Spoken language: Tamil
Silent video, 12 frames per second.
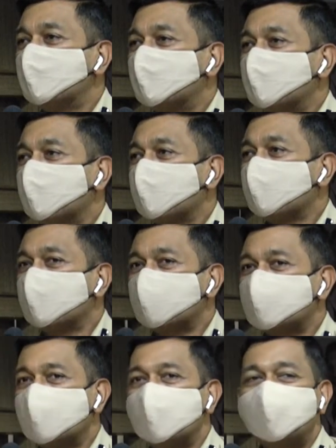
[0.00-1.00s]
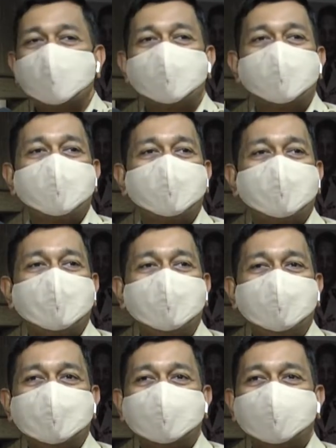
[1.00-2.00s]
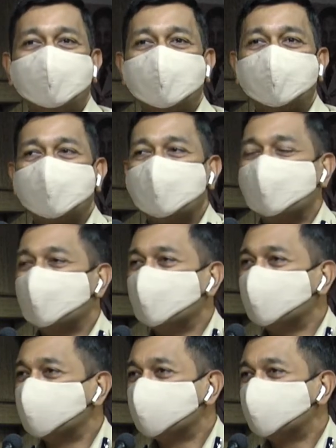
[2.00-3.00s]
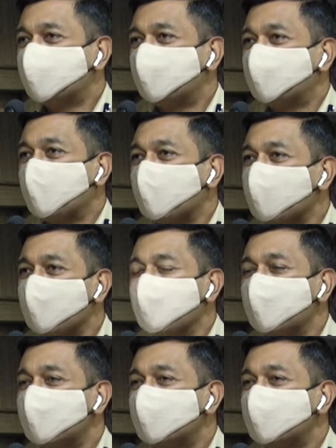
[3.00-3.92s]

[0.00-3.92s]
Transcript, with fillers: அதாவது எக்ஸ்டெண்ட் பண்ண முடியும்னா கொஞ்சம் பார்க்கலாம்